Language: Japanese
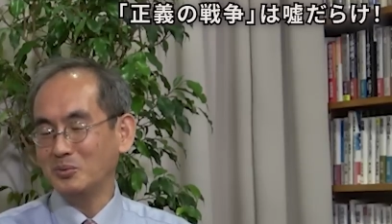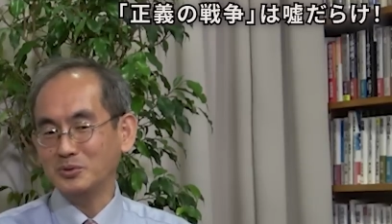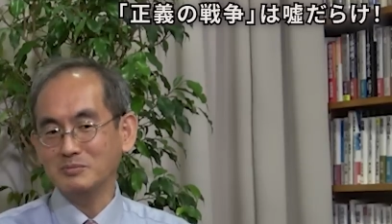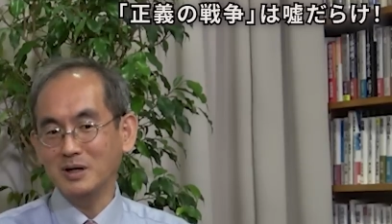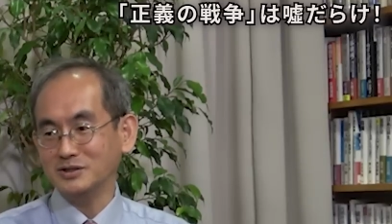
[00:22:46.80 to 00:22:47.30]

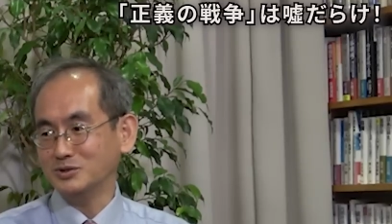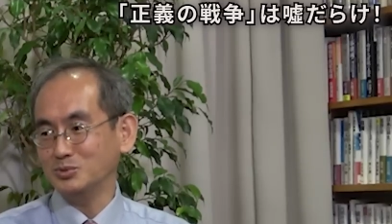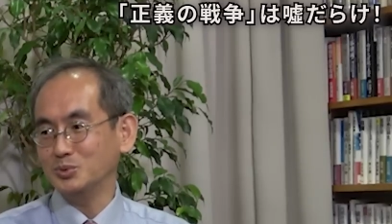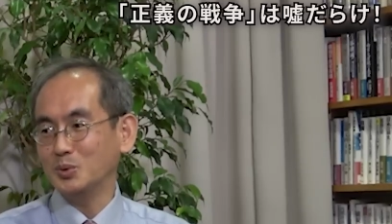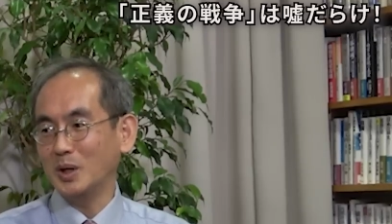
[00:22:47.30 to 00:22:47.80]

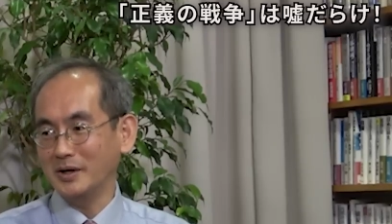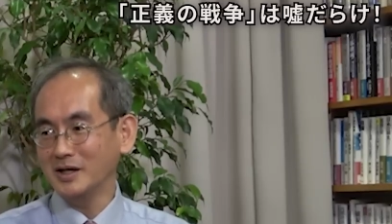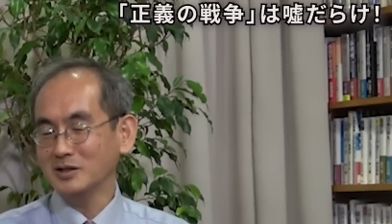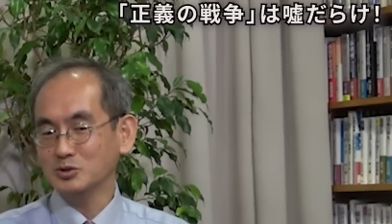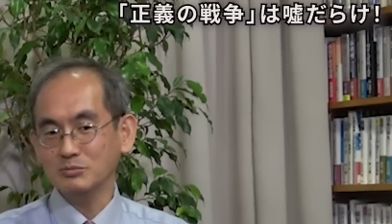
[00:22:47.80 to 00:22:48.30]
リバストンとか
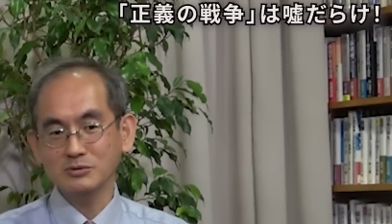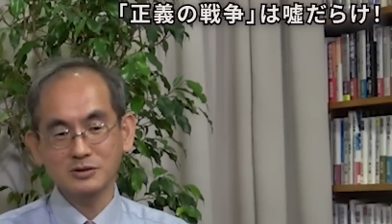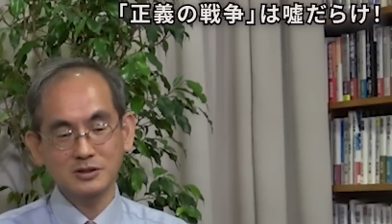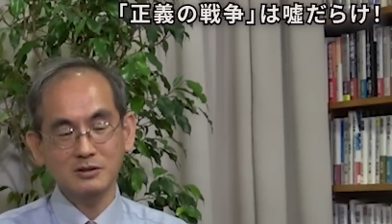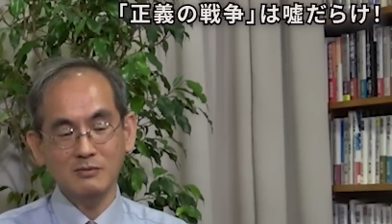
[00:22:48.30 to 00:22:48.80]
ね
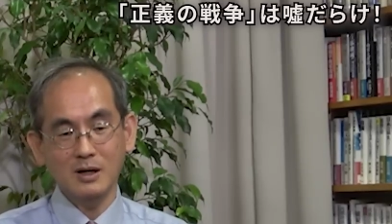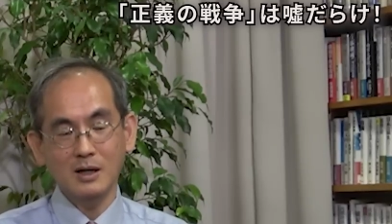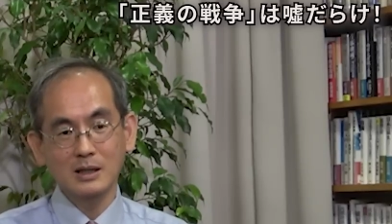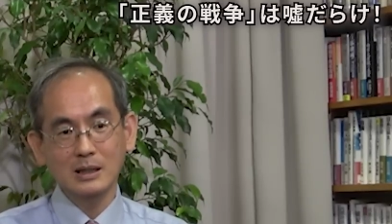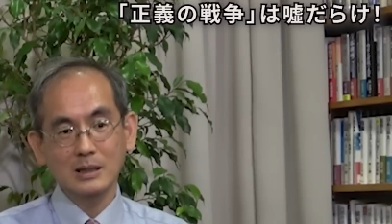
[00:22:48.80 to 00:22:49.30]
チョムスキーは
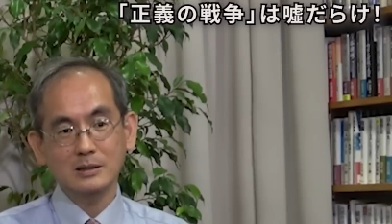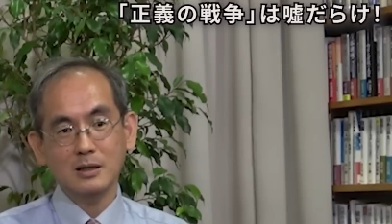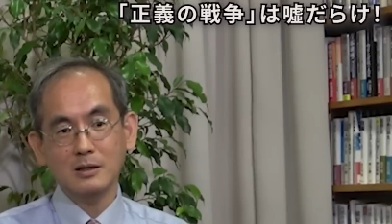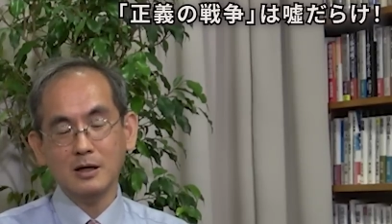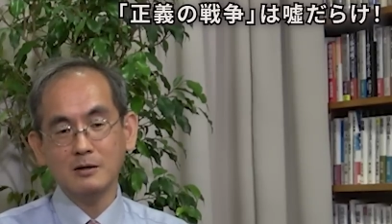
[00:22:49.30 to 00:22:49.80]

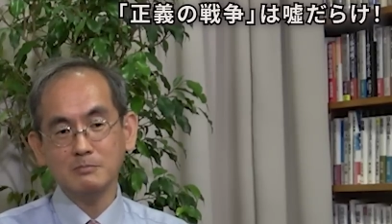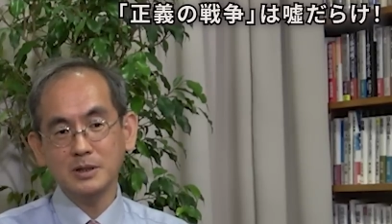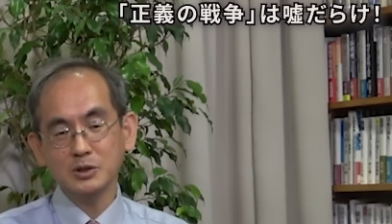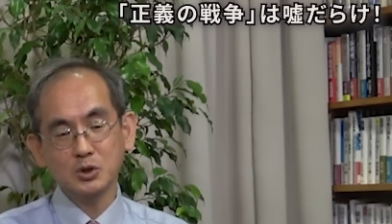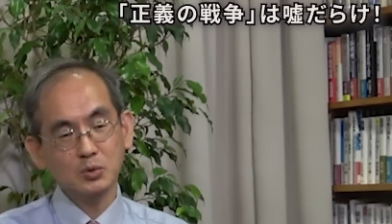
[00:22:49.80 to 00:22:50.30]
だからあん
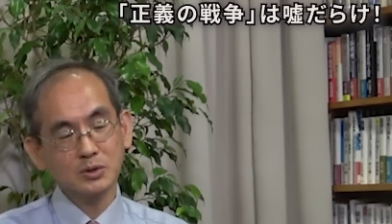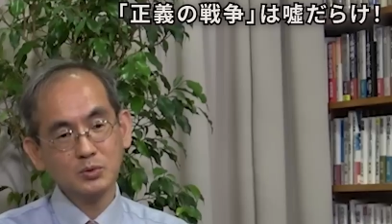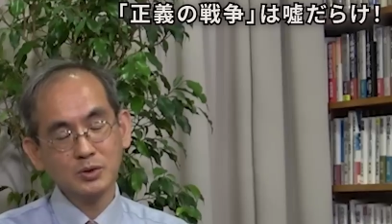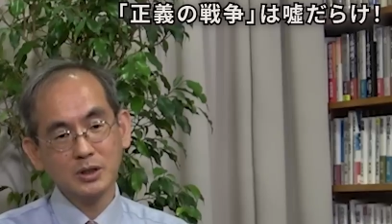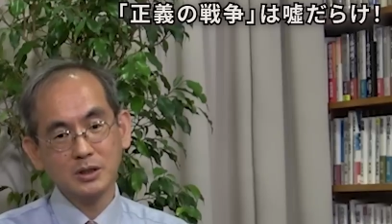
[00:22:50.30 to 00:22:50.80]
まり共和
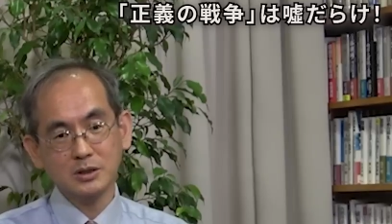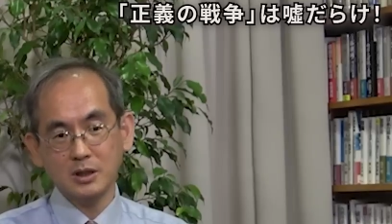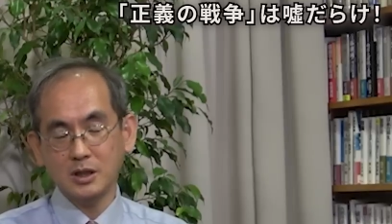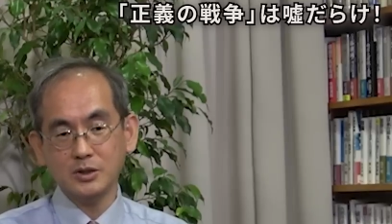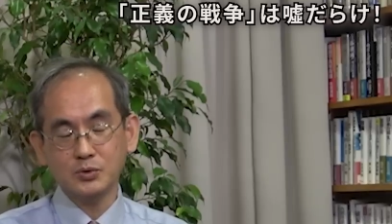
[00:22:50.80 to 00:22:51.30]
党だから
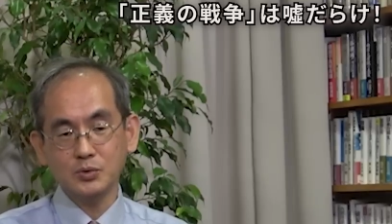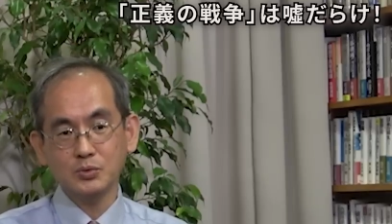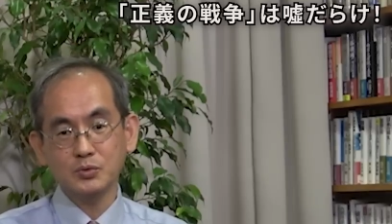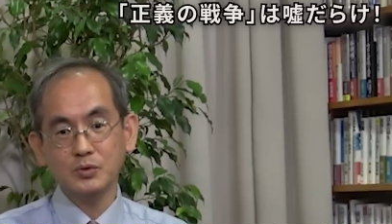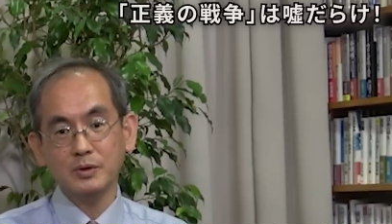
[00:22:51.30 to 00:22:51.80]
打破派という
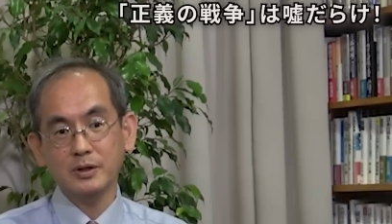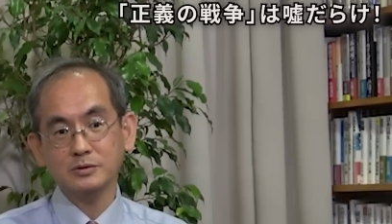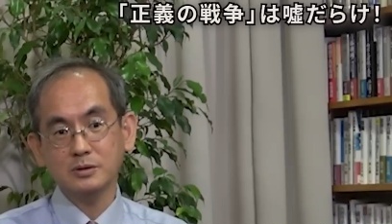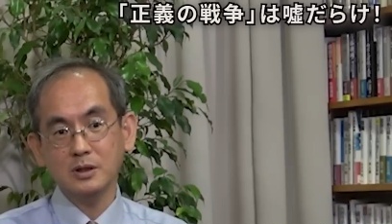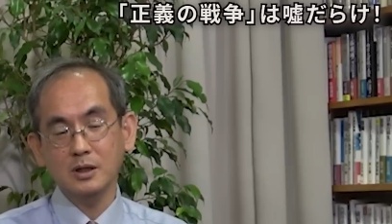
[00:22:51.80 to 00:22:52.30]
ことではな
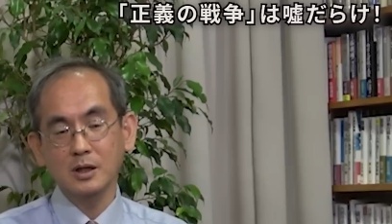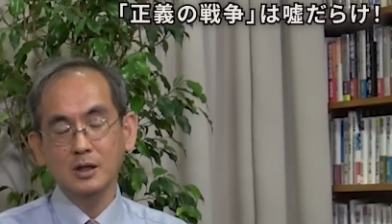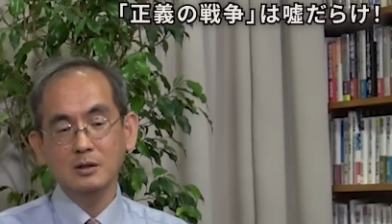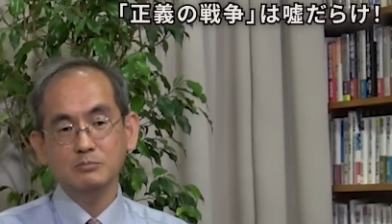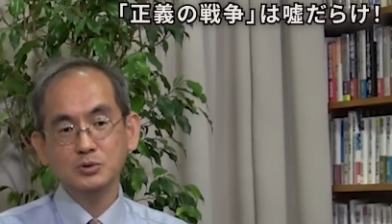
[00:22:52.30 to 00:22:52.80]
くて
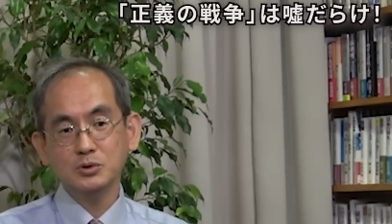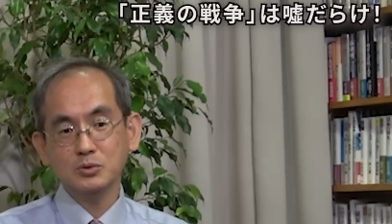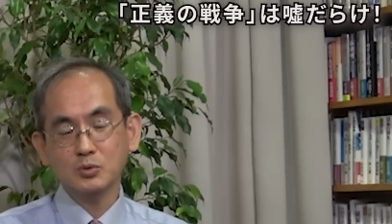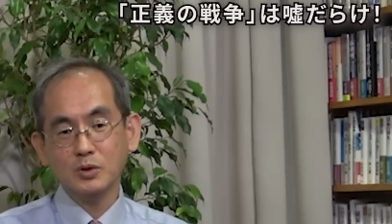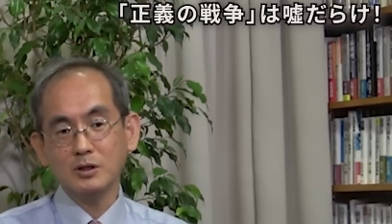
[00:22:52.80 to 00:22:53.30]
むし
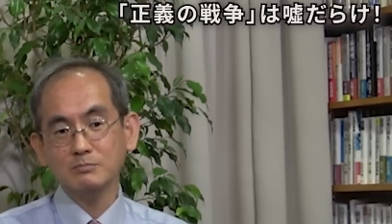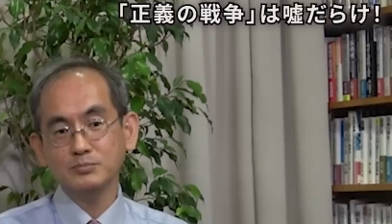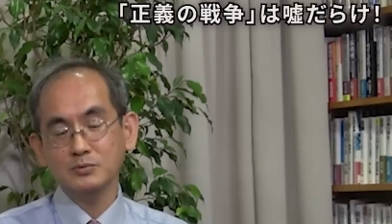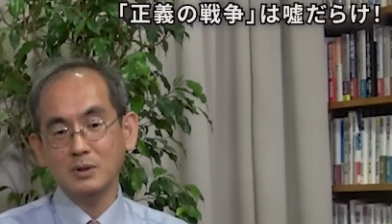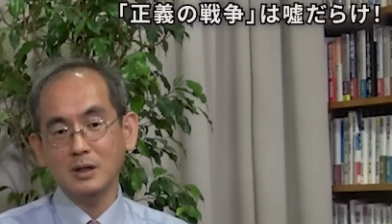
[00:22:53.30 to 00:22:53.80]
ろ
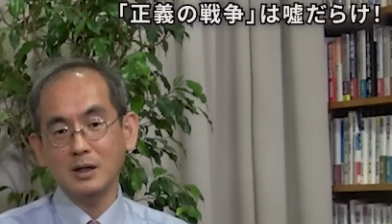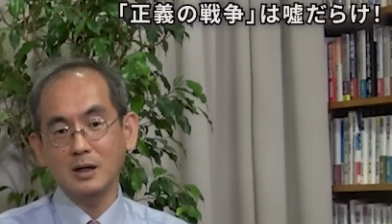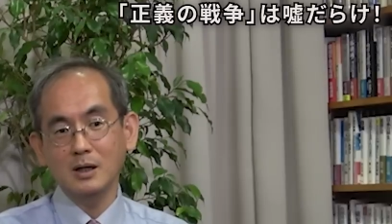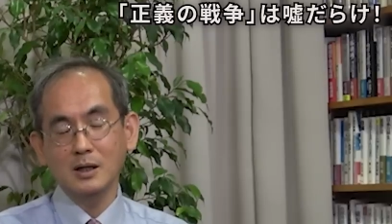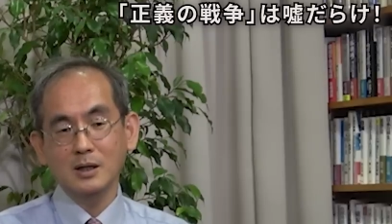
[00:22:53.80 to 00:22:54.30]
トランプは